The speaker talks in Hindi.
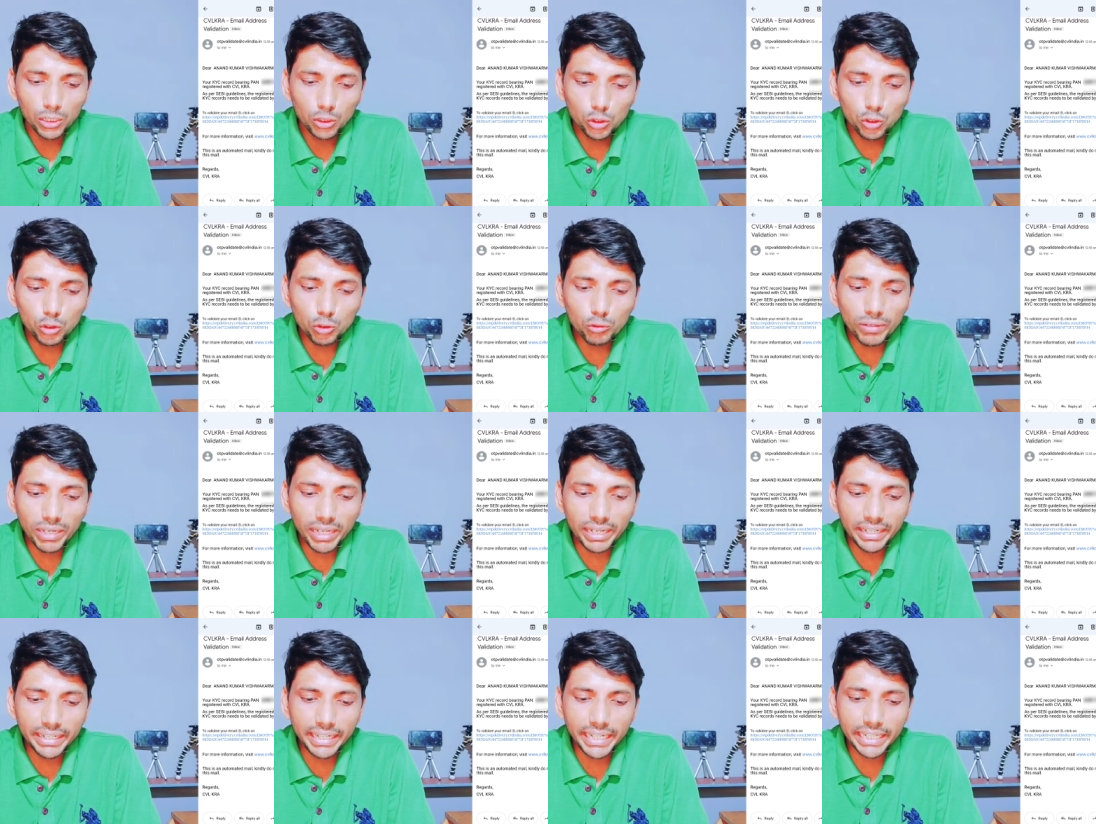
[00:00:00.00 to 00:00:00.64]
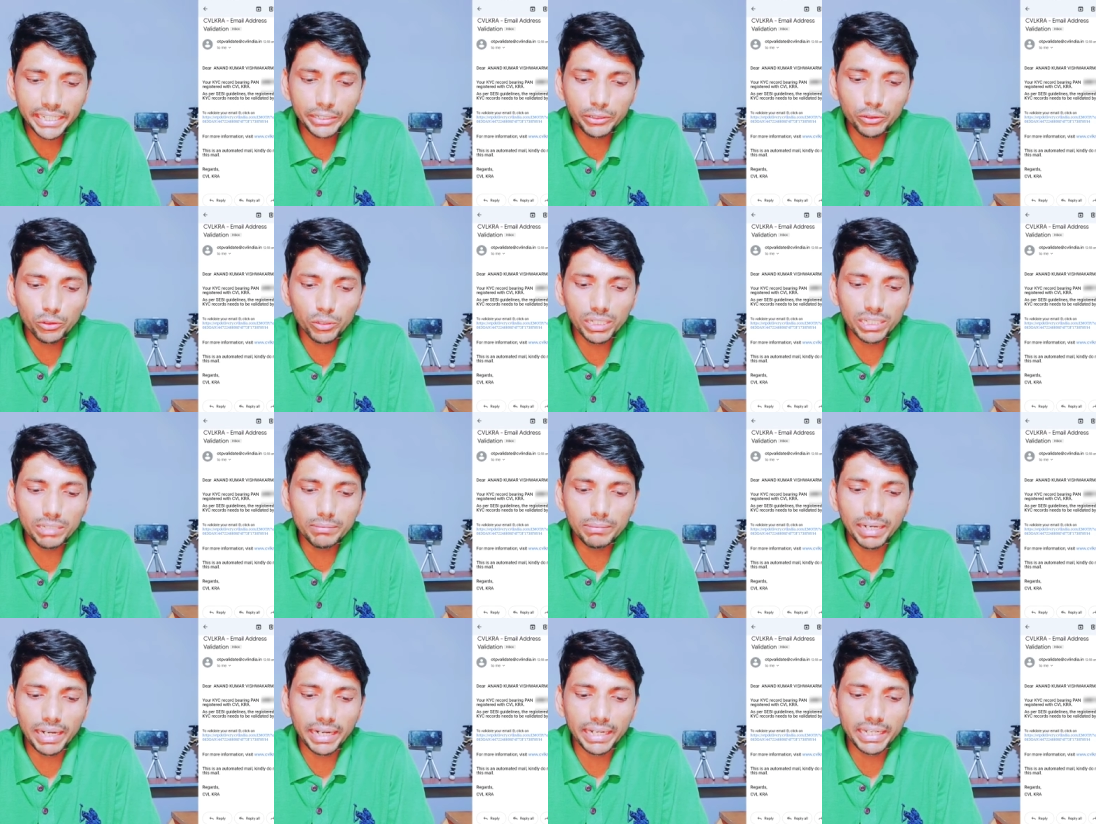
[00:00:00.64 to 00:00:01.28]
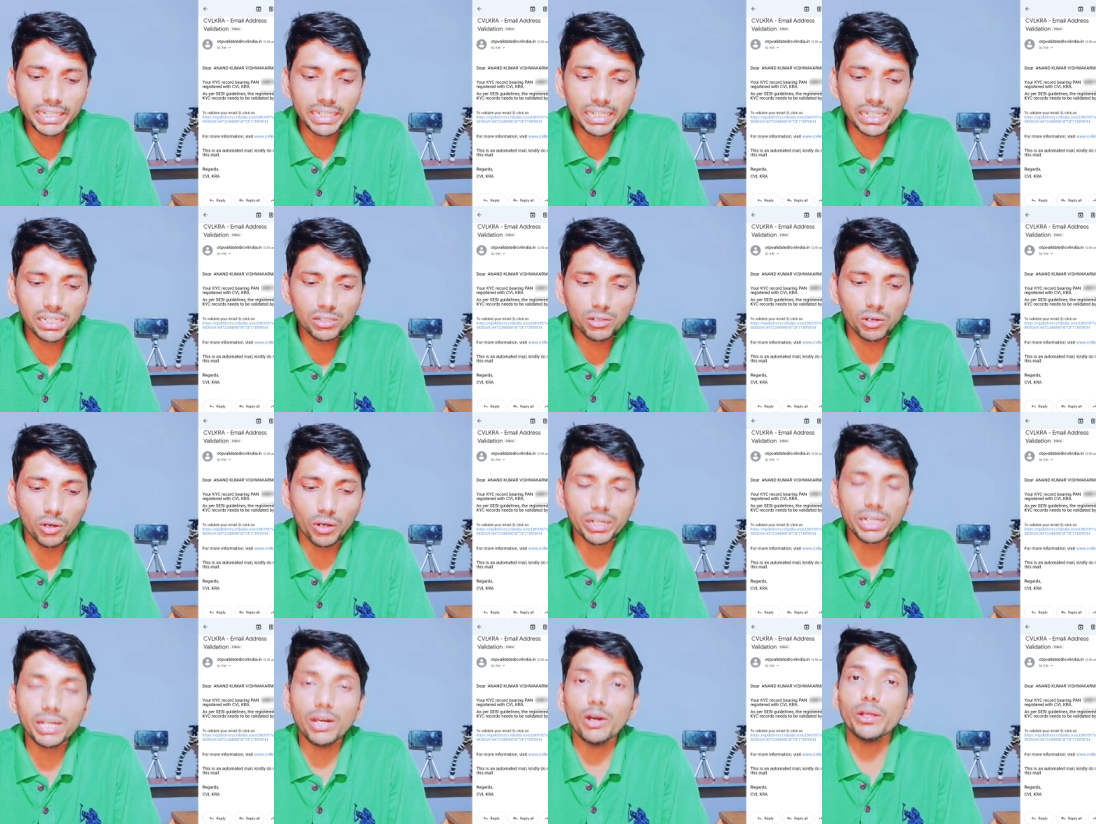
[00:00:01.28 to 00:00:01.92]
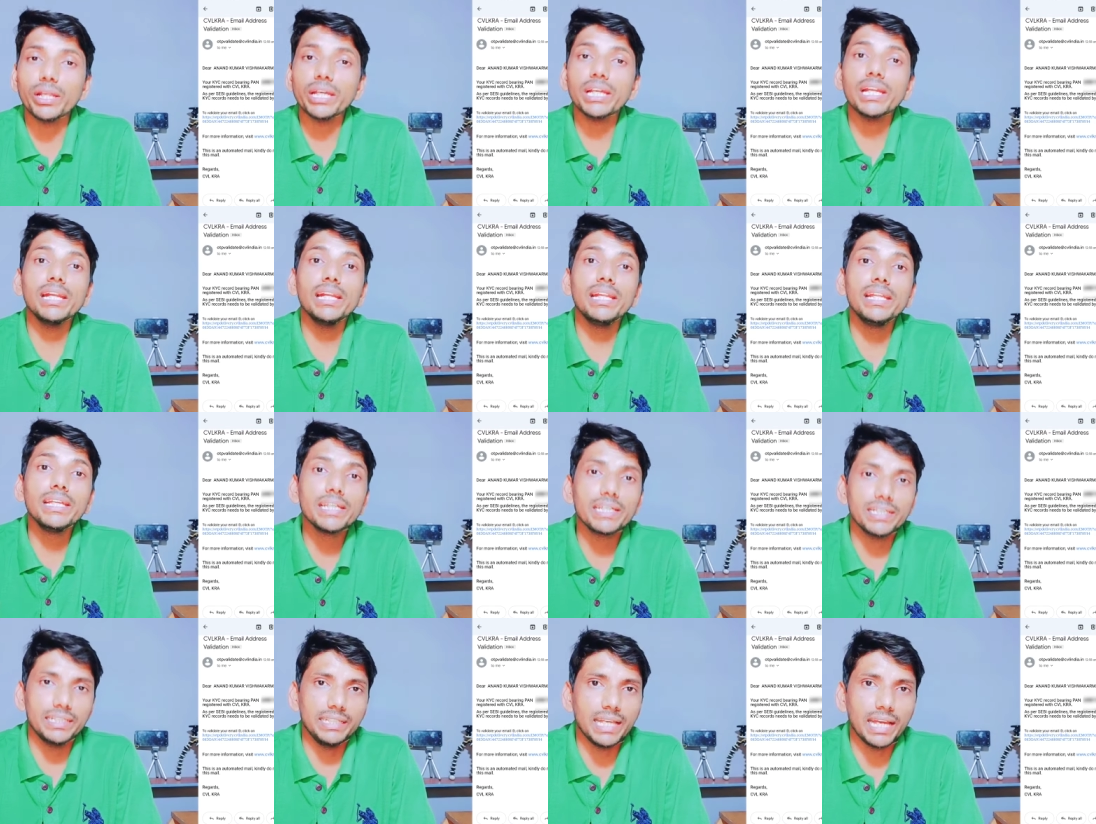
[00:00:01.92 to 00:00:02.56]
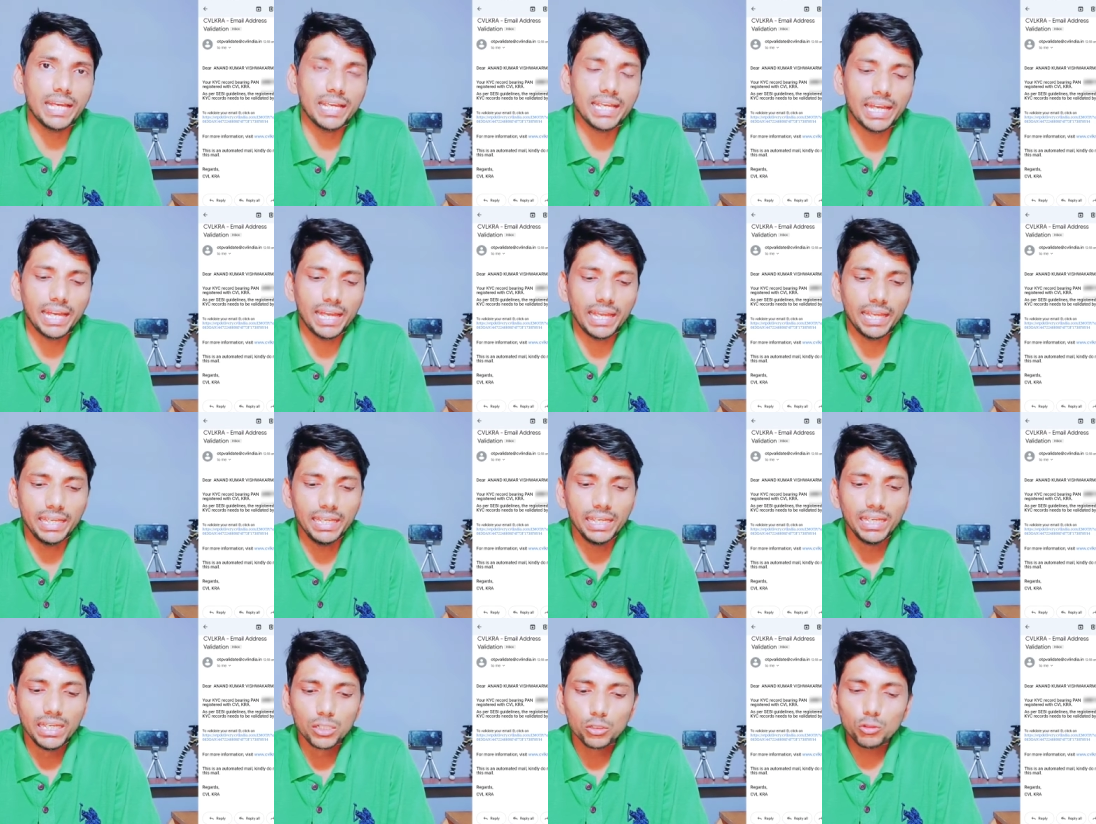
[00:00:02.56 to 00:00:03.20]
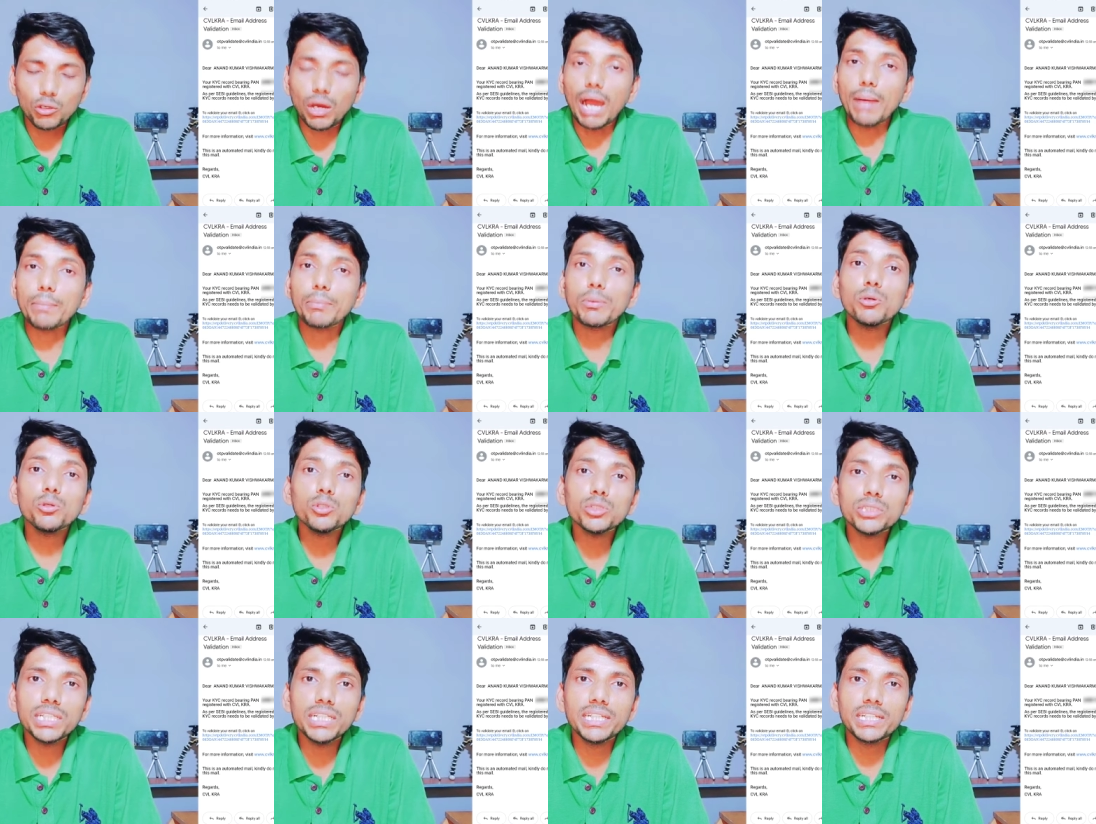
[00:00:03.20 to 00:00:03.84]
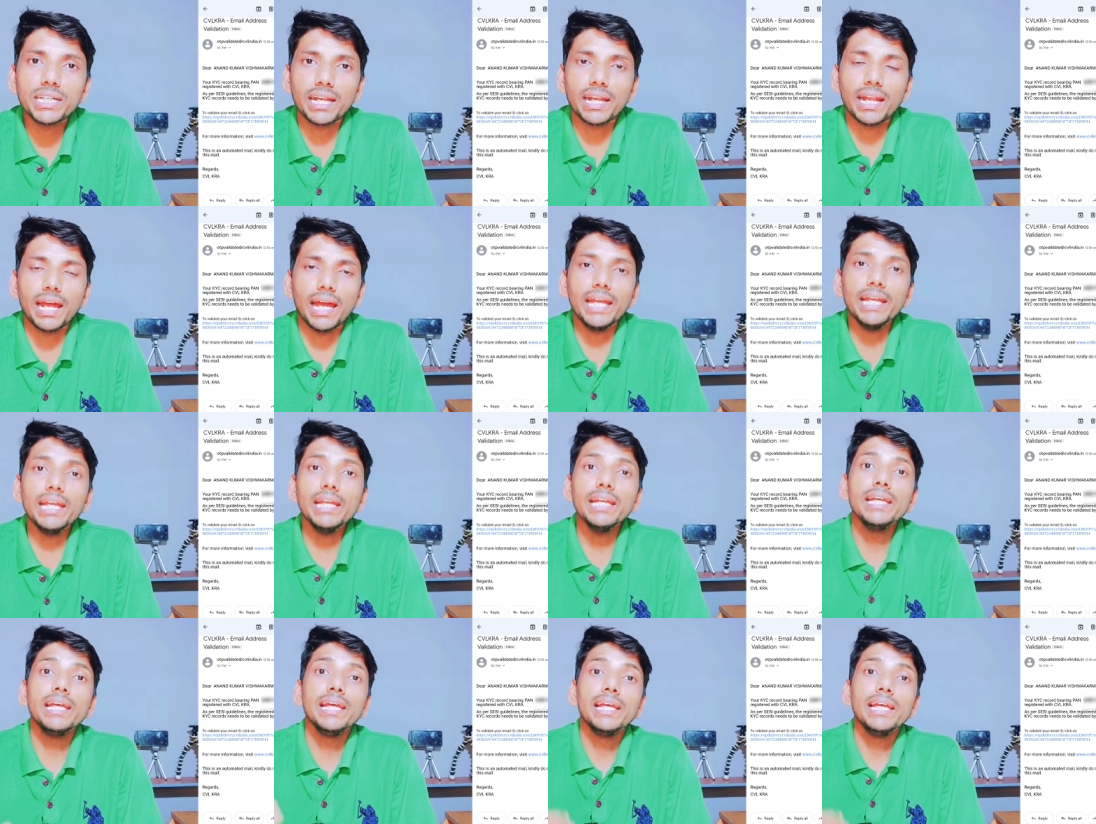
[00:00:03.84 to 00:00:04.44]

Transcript: टू वैलिडेट योर ईमेल आईडी क्लिक ऑन और एक लिंक दिया गया है तो आपको कुछ नहीं करना है